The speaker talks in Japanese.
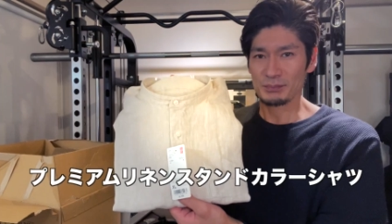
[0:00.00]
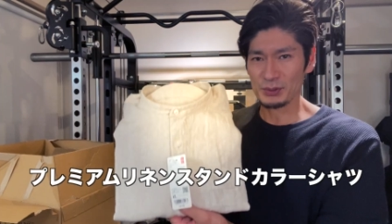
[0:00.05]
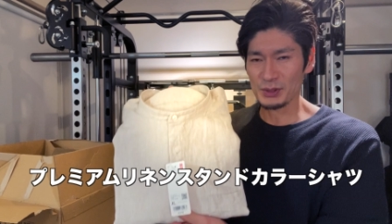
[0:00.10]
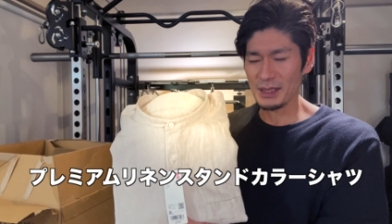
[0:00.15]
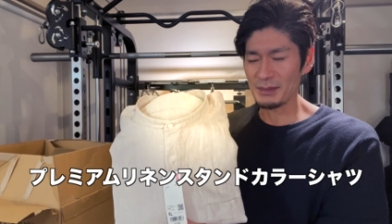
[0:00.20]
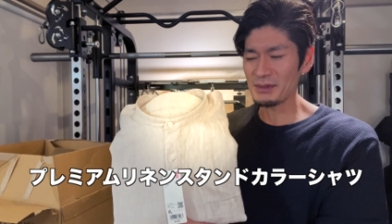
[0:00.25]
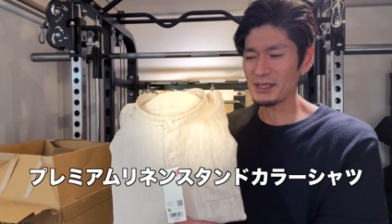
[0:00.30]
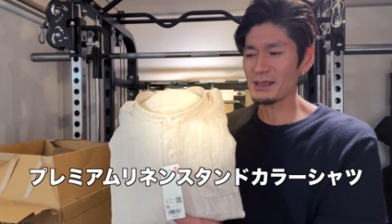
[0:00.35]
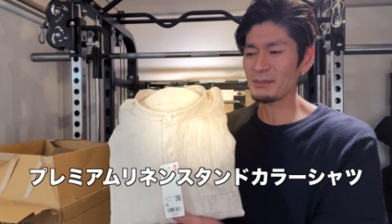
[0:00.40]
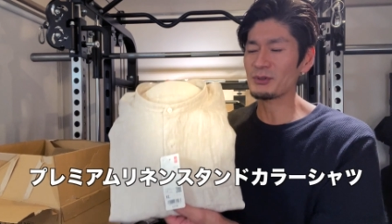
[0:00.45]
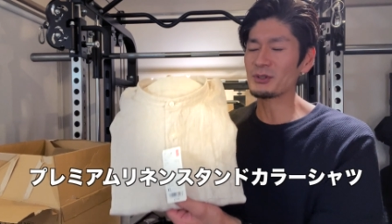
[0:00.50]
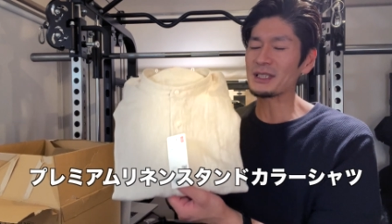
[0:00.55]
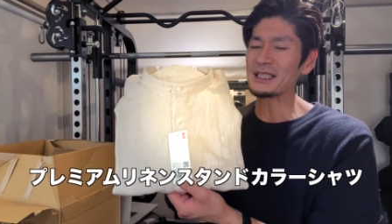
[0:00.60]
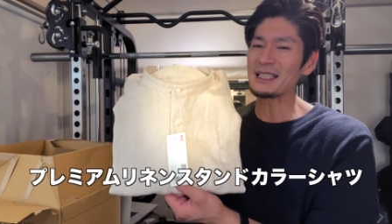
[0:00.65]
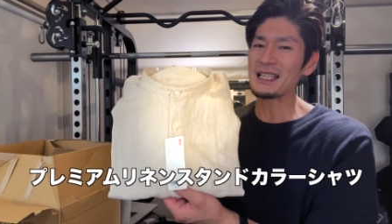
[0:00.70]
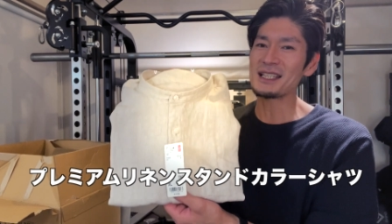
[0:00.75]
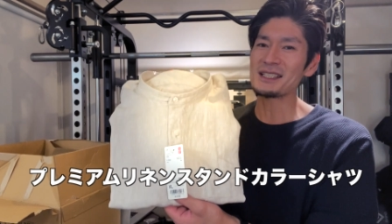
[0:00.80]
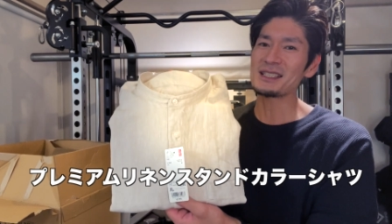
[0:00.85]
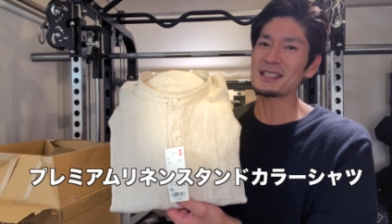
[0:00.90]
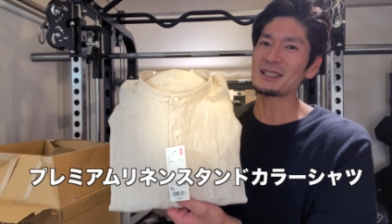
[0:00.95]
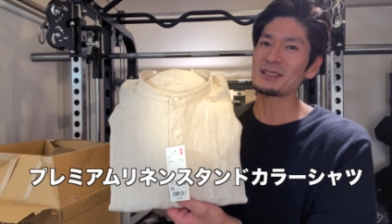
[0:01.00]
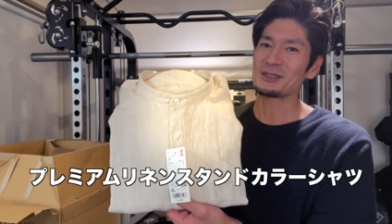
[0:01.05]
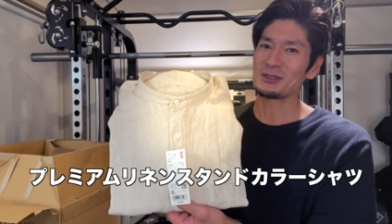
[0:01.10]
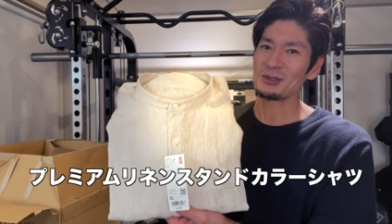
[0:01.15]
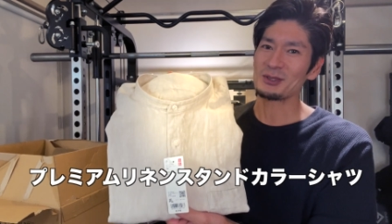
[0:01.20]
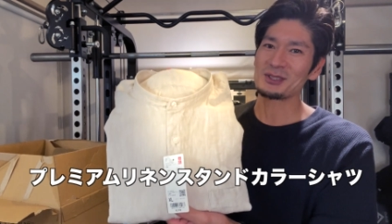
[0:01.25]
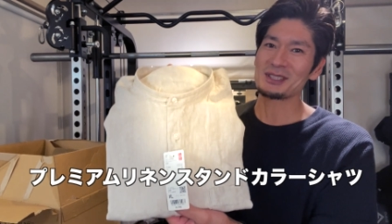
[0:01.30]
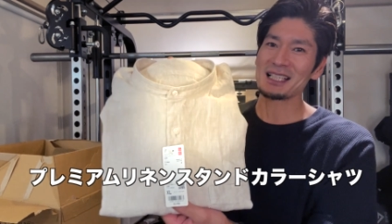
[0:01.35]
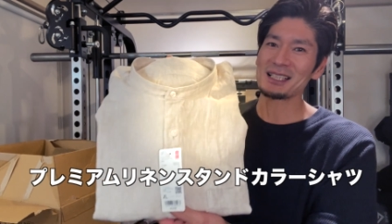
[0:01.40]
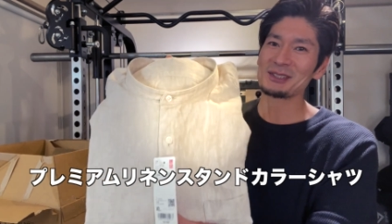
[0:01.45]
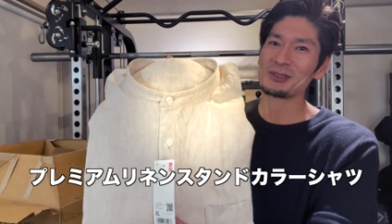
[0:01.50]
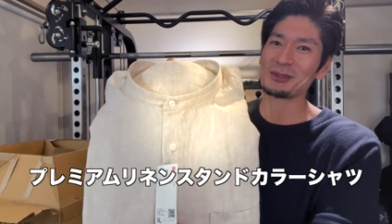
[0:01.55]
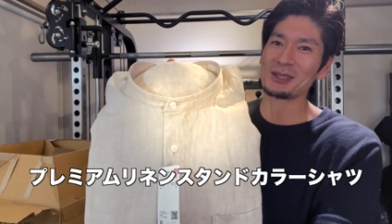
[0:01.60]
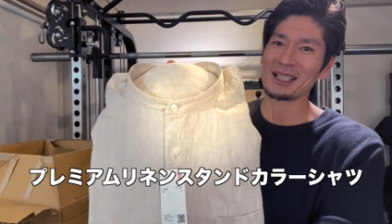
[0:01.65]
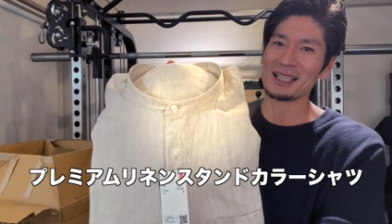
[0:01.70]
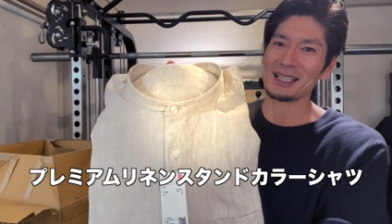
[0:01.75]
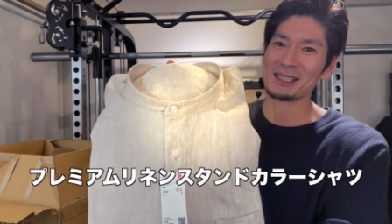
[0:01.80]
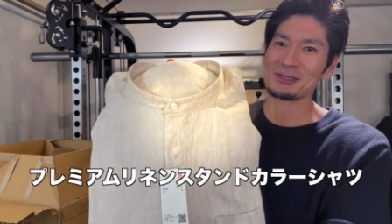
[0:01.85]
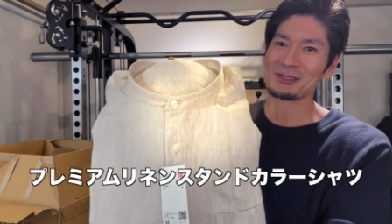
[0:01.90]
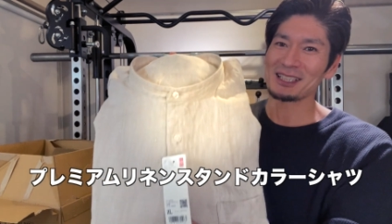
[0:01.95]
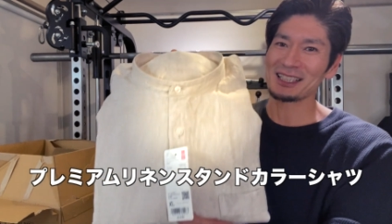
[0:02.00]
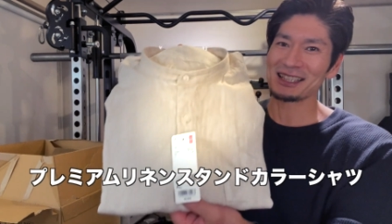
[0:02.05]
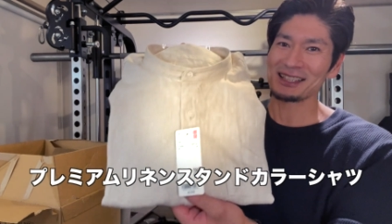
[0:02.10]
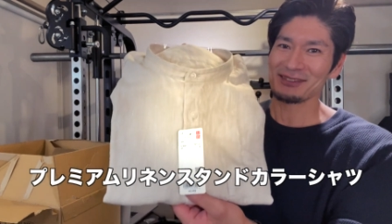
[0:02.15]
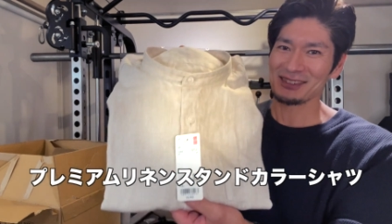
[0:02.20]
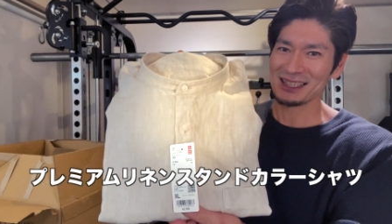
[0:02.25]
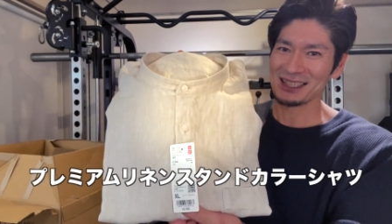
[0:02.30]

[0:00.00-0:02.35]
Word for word: プレミアムリネンシャツのスタンドカラーとなってま